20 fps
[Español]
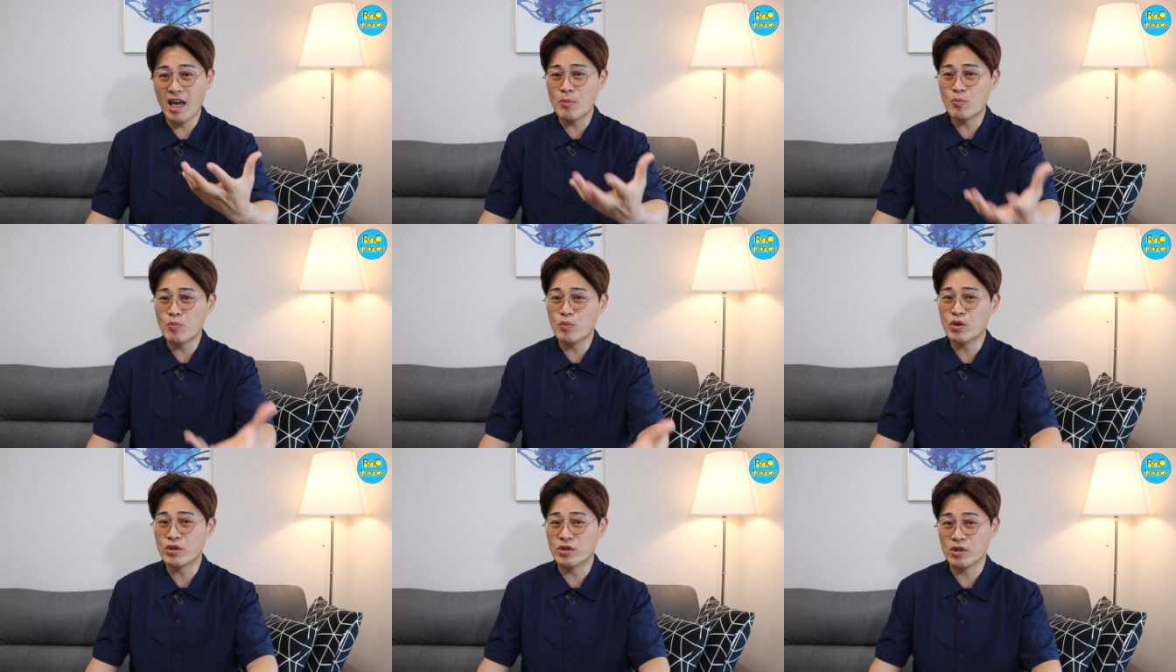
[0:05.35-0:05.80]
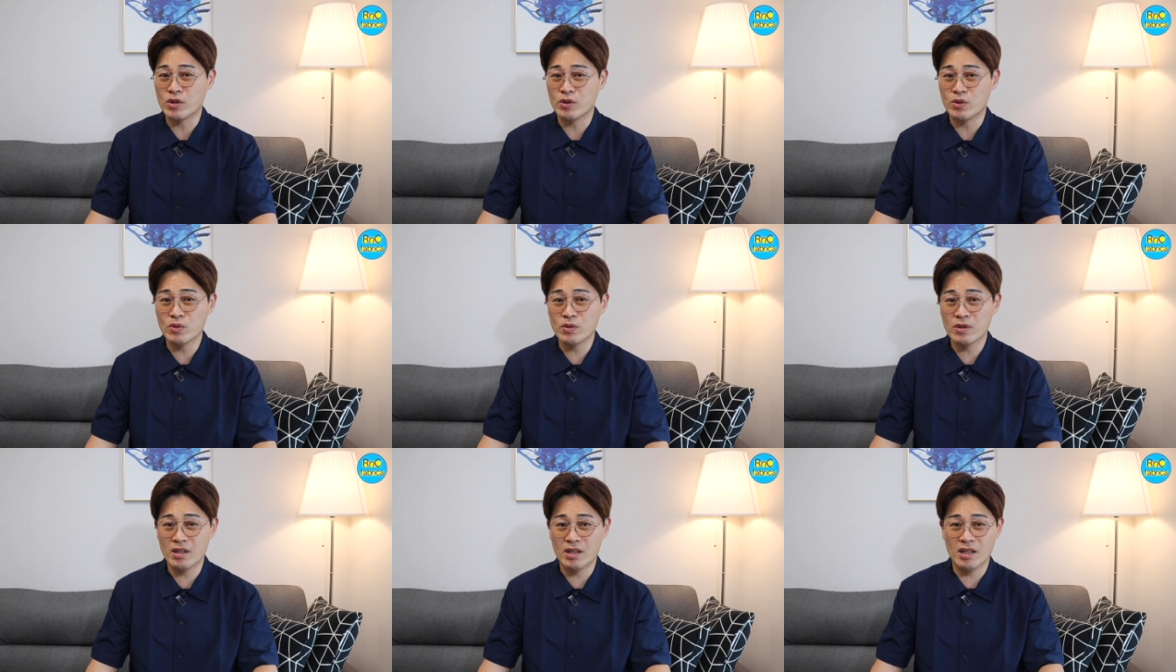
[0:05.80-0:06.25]
en
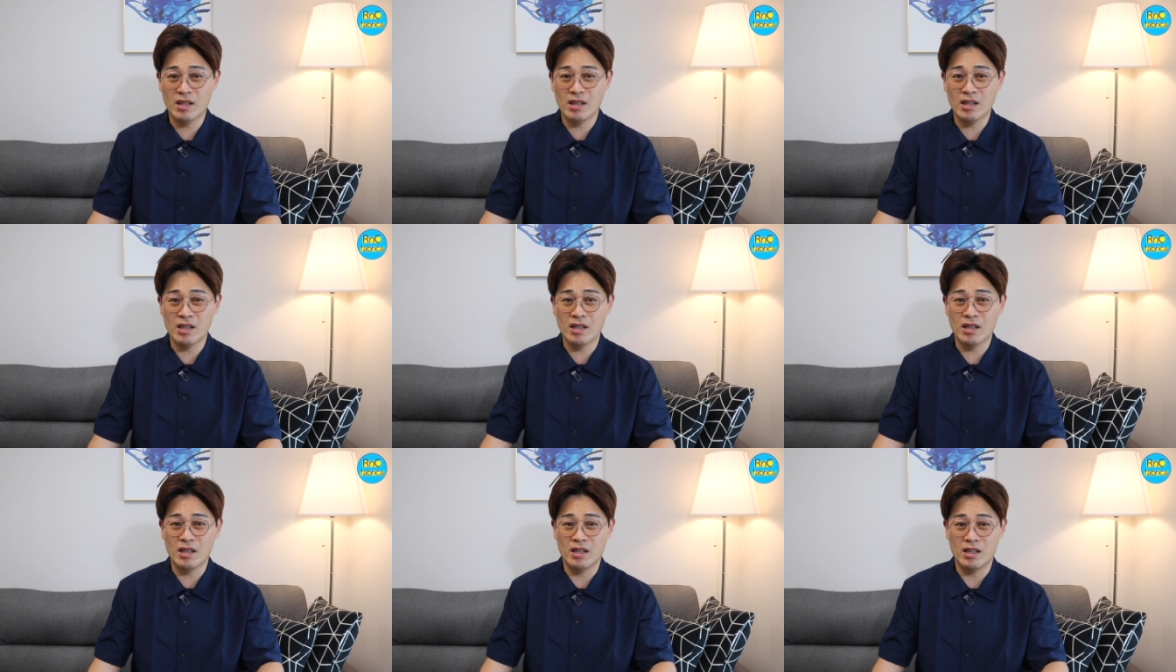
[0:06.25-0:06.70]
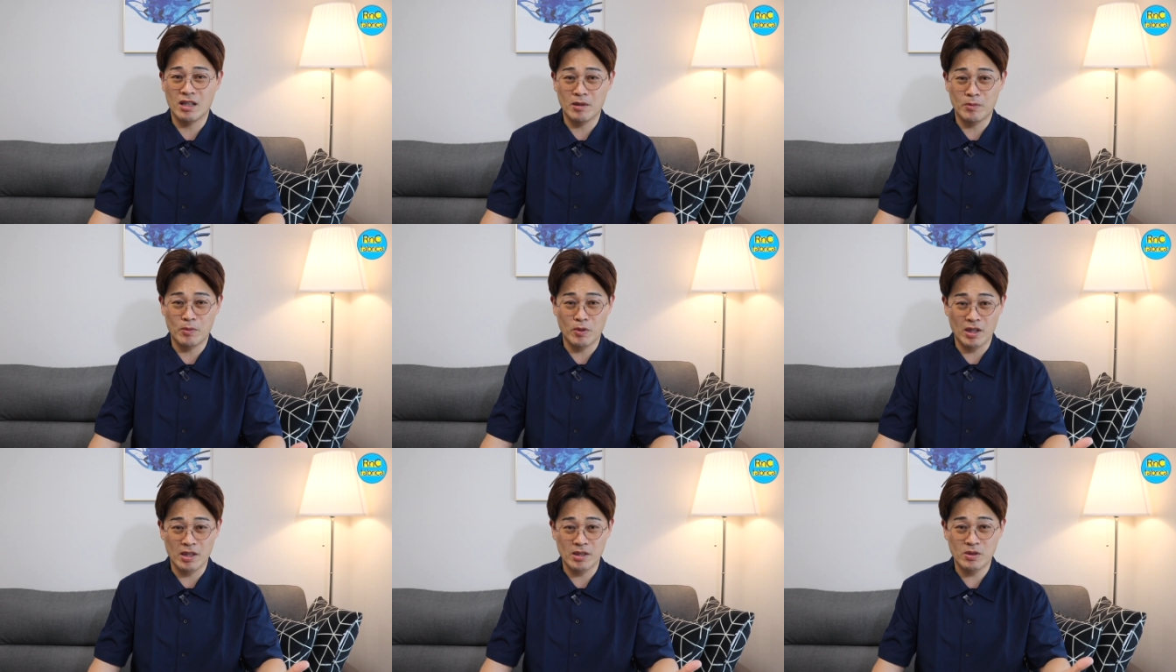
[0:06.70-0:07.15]
multitud de
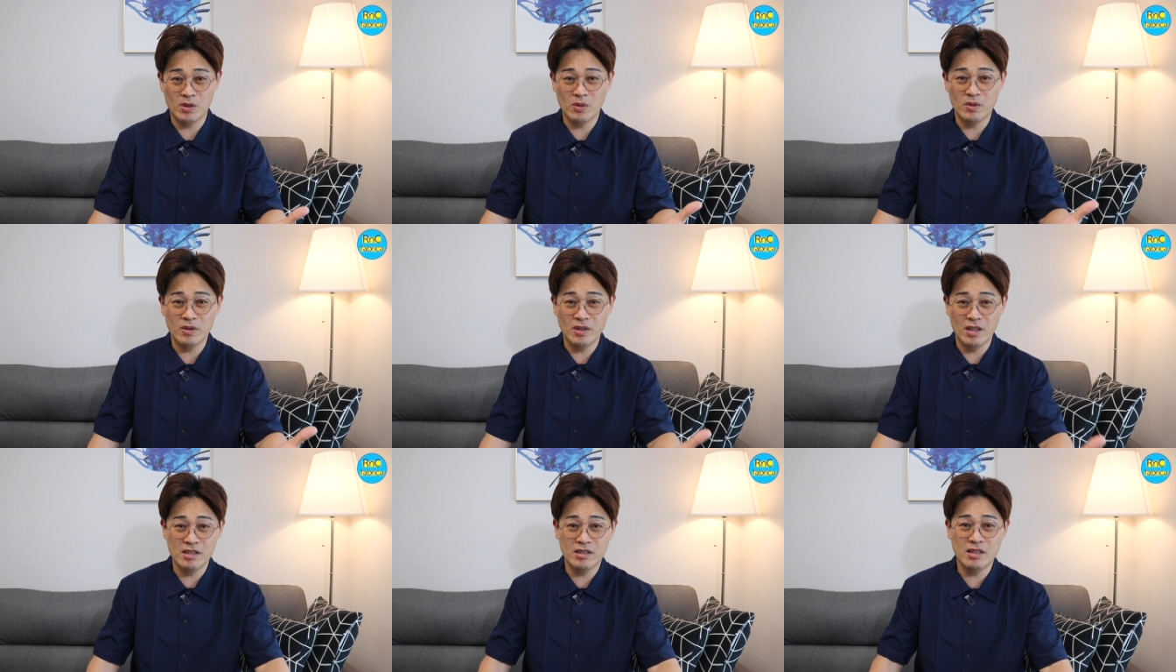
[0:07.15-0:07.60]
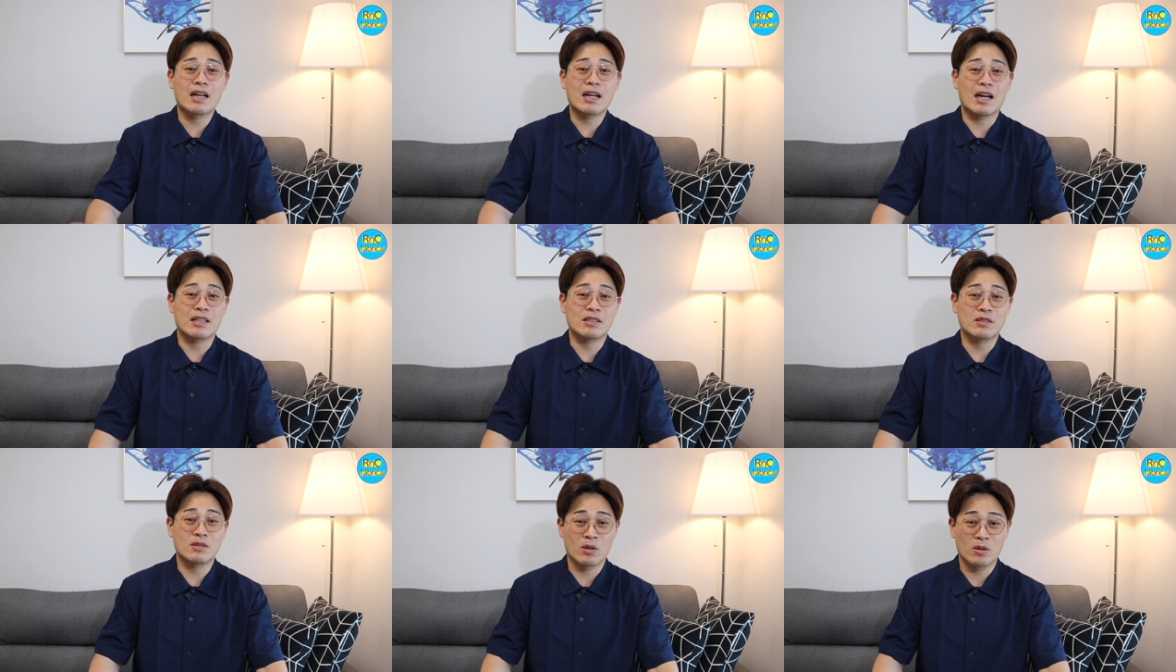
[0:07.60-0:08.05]
elaboraciones
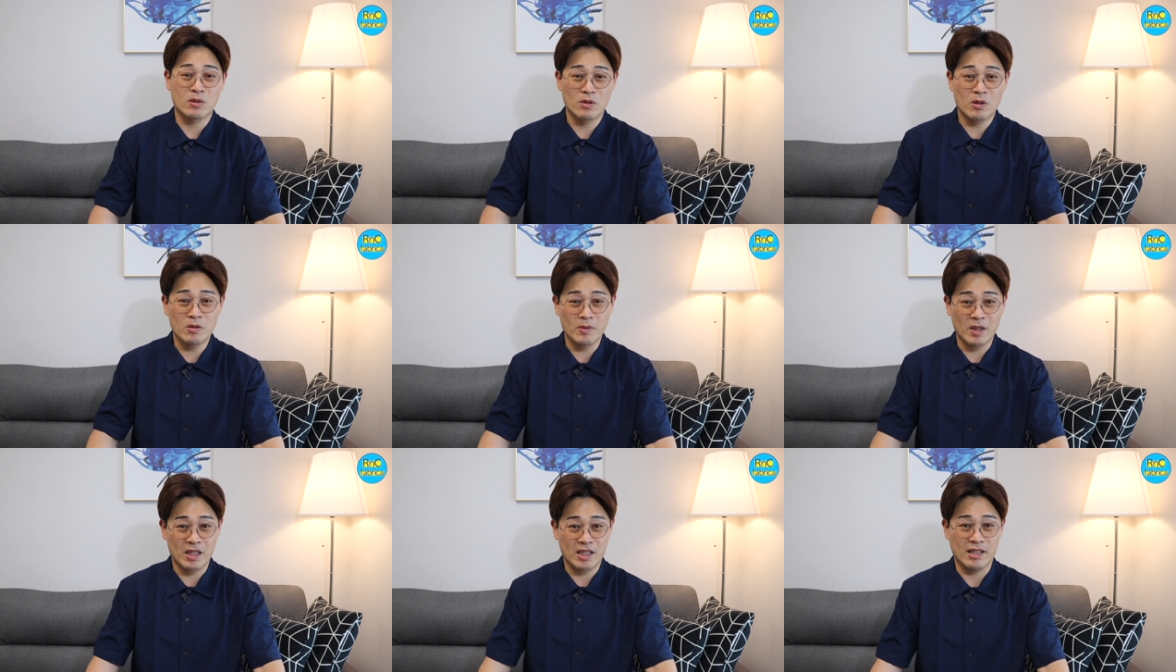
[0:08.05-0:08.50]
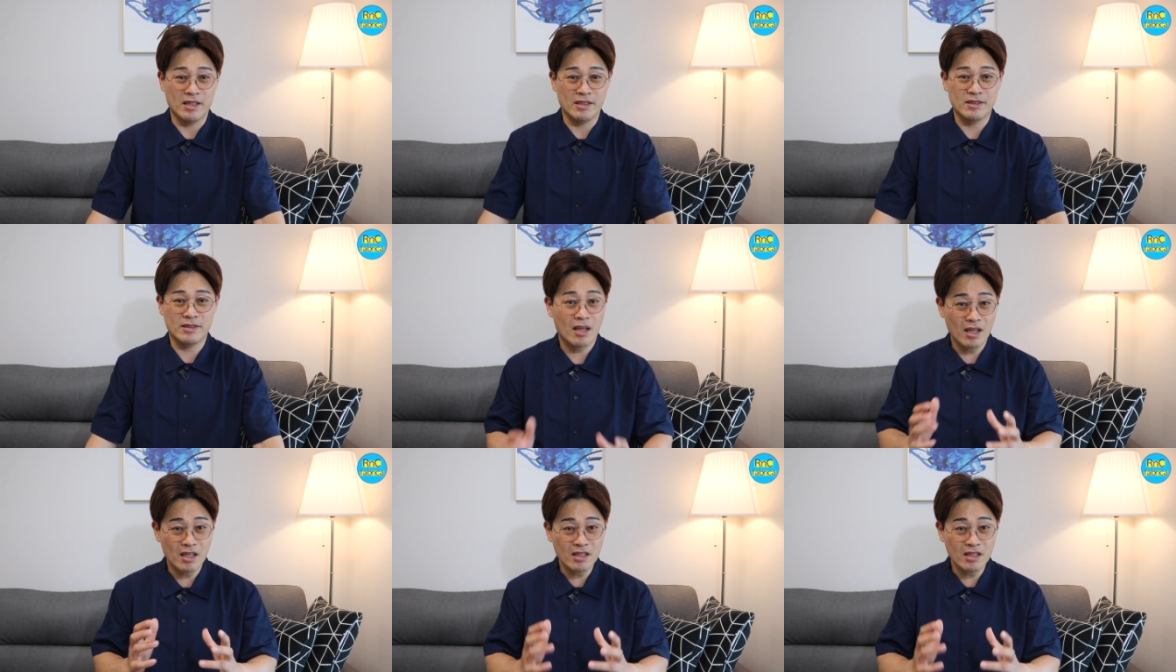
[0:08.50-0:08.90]
gastronómicas.